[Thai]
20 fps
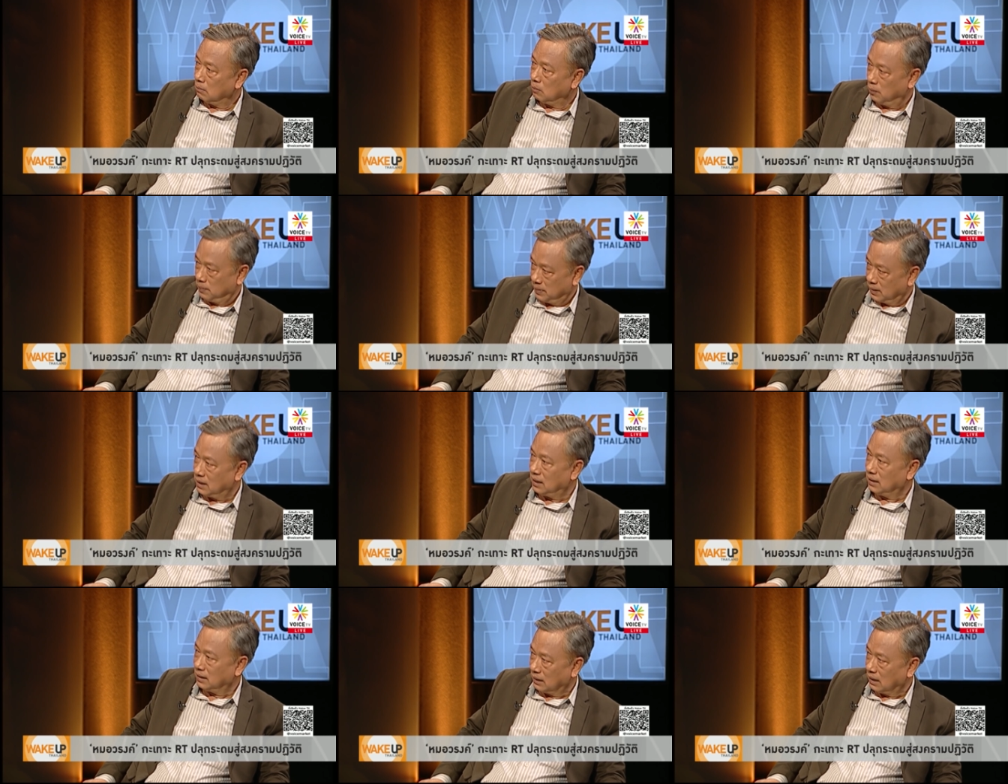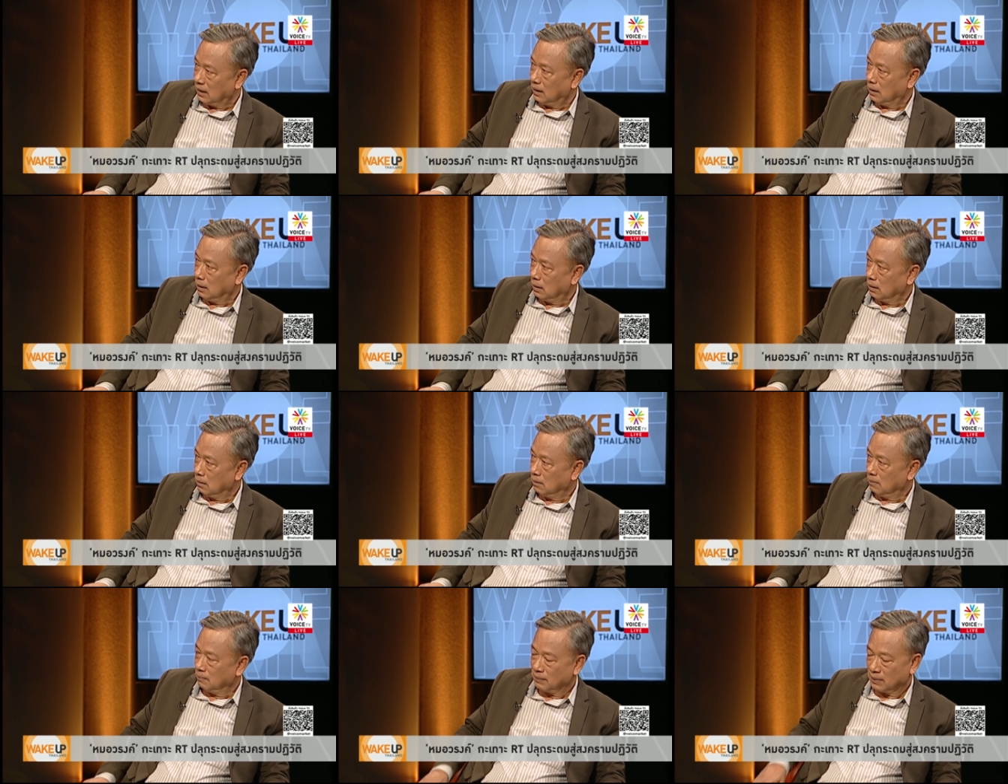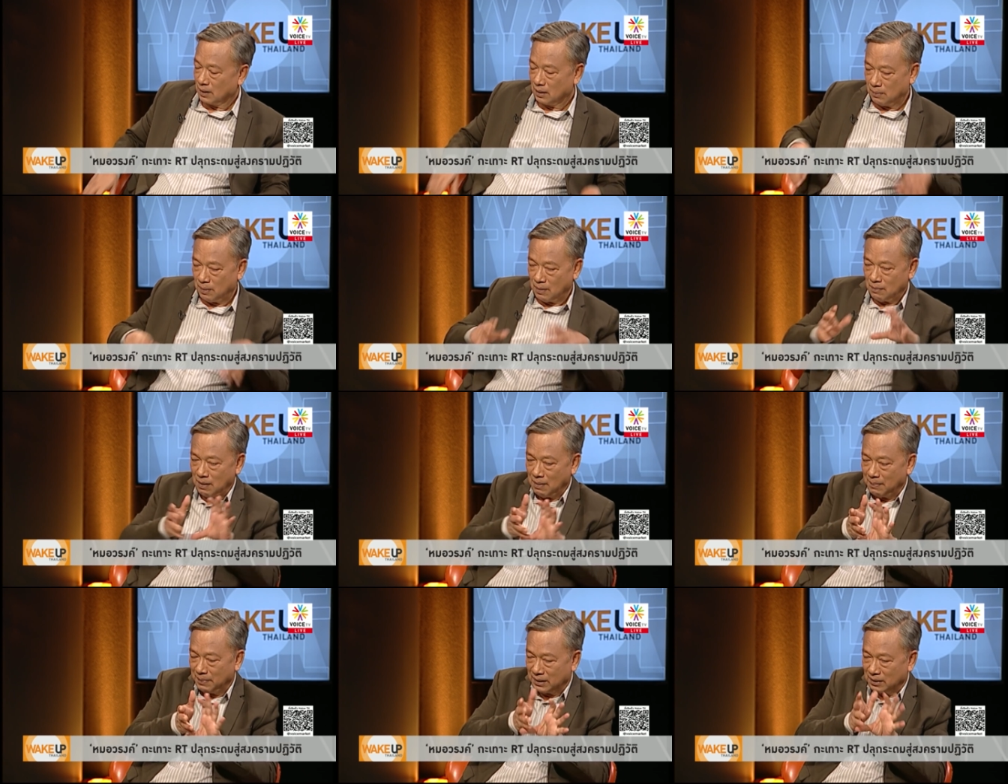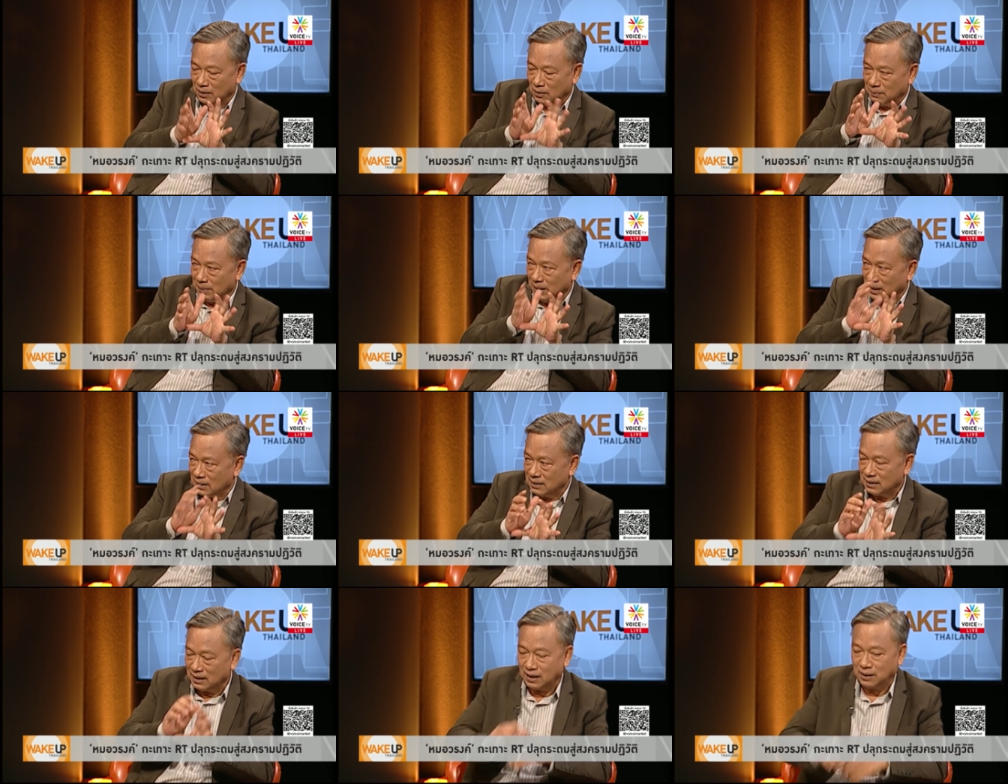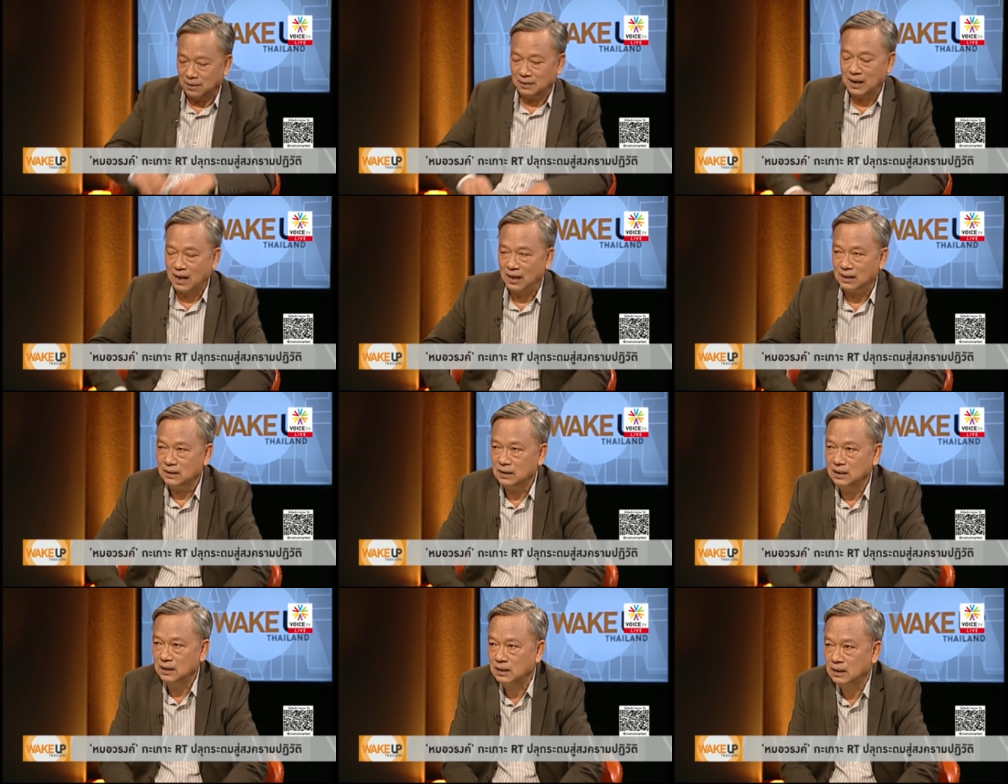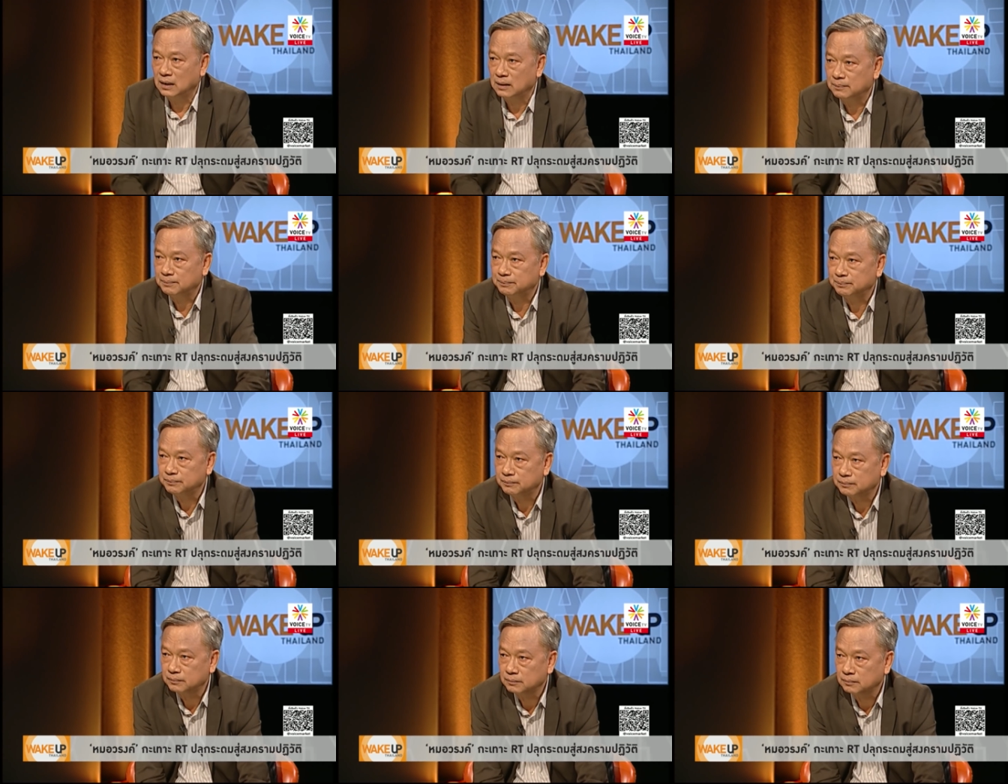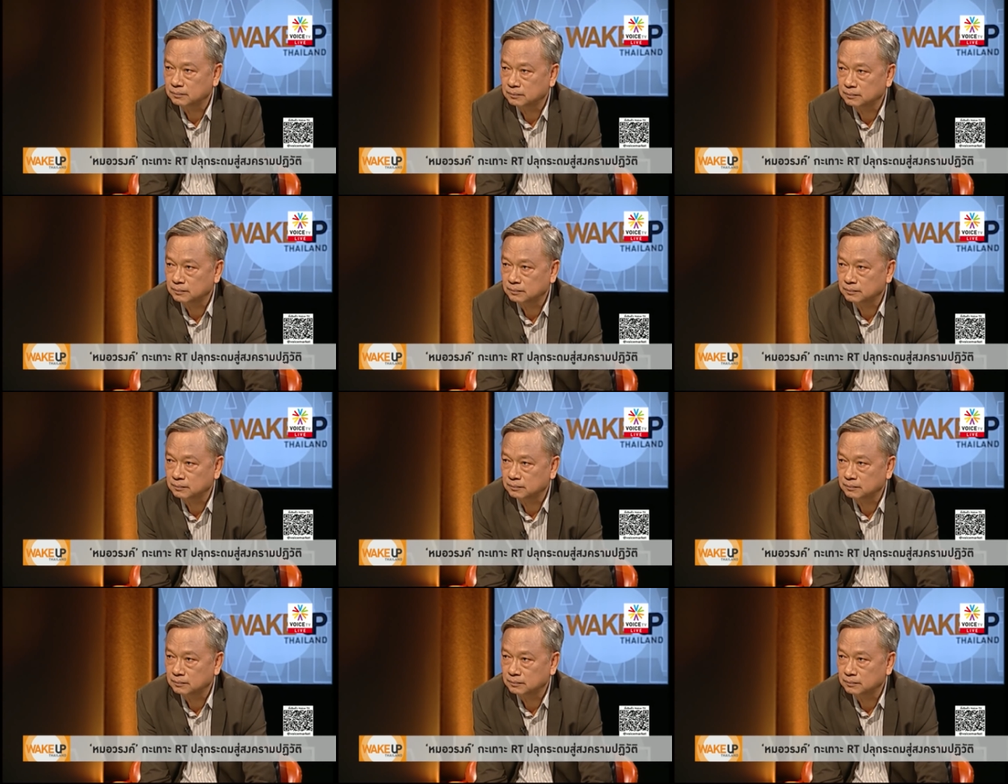ผมยังคิดอย่างนั้นนะ จริงๆเพราะว่ามันจะต้องมีลักษณะประเทศประเทศทุนนิยมที่พัฒ